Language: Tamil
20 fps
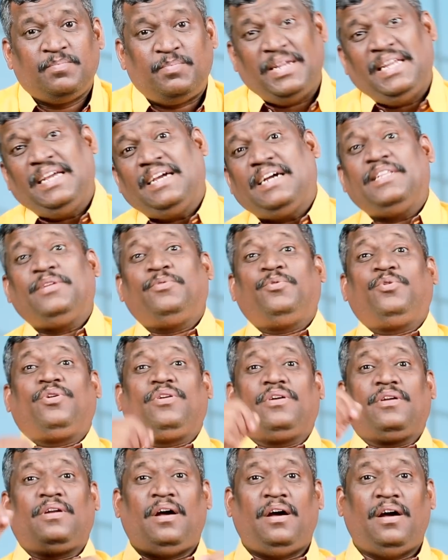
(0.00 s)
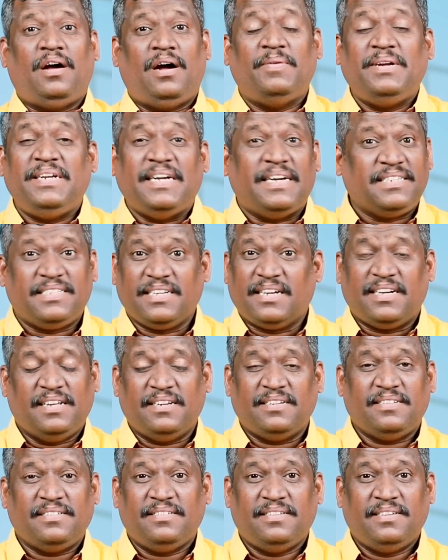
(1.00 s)
பையன் கதை விட்டுருக்குறான் அப்படின்னு
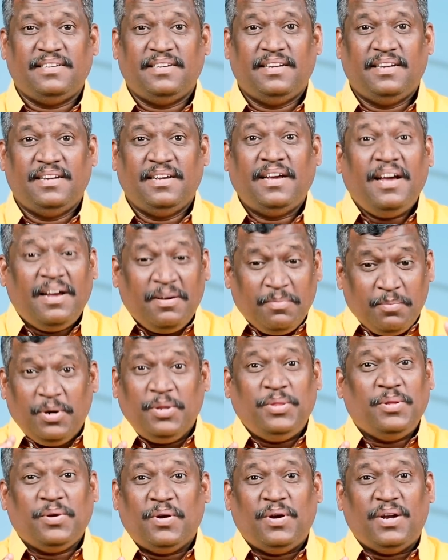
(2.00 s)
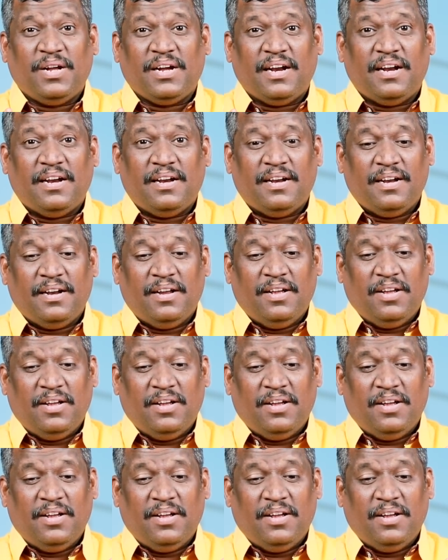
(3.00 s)
நினச்சிக்கிறாரு புரிந்து கொள்ளுங்கள்